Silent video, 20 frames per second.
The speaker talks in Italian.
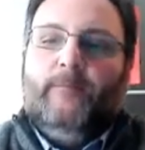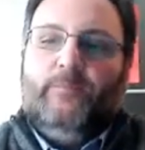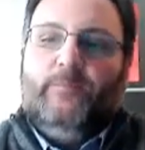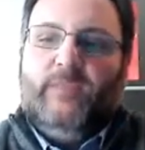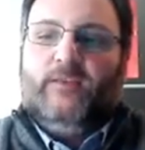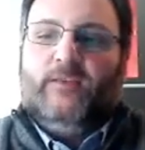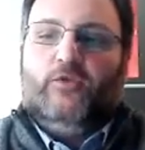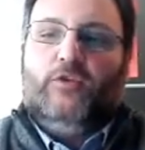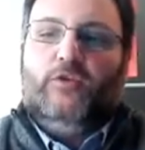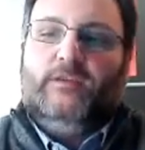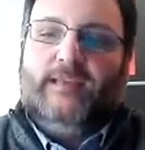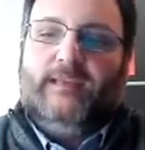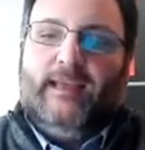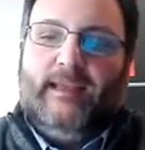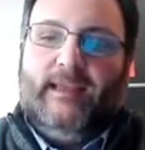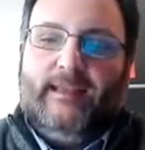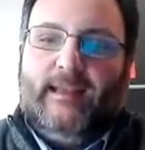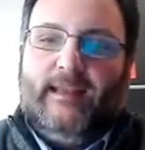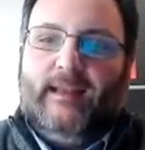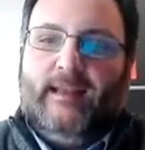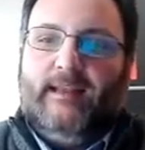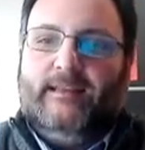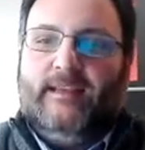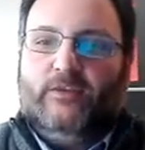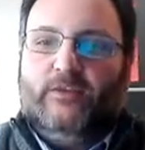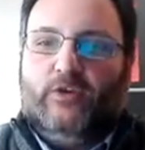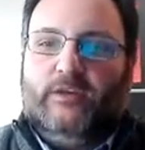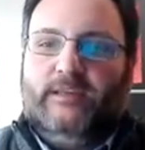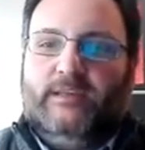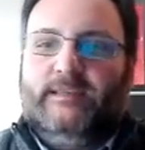del socio, del,
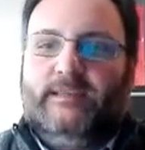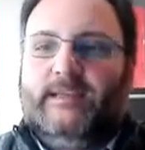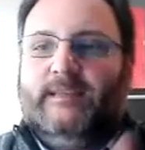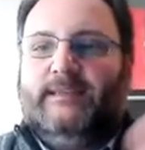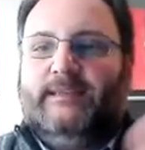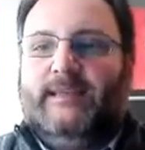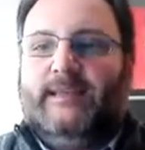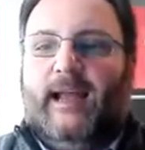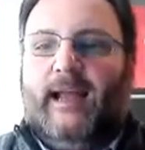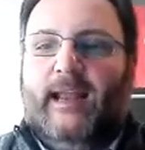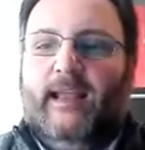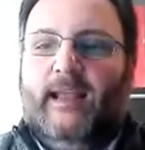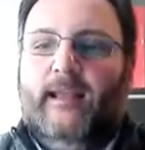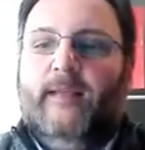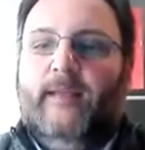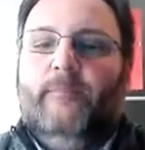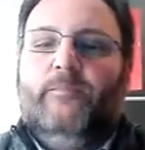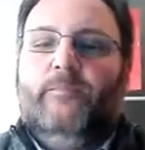del assistenziale